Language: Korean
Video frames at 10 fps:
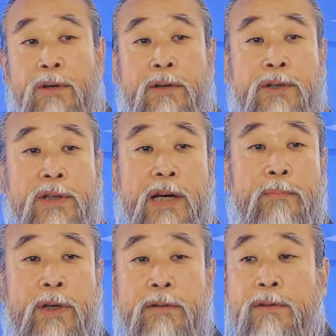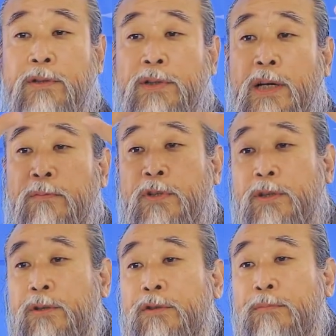어, 그 다음에는 그
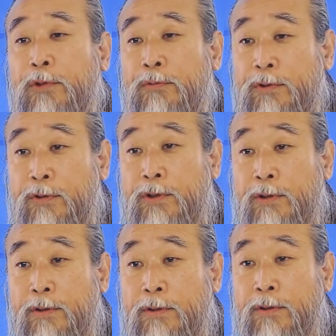사람들이 어려움에 오는 거죠.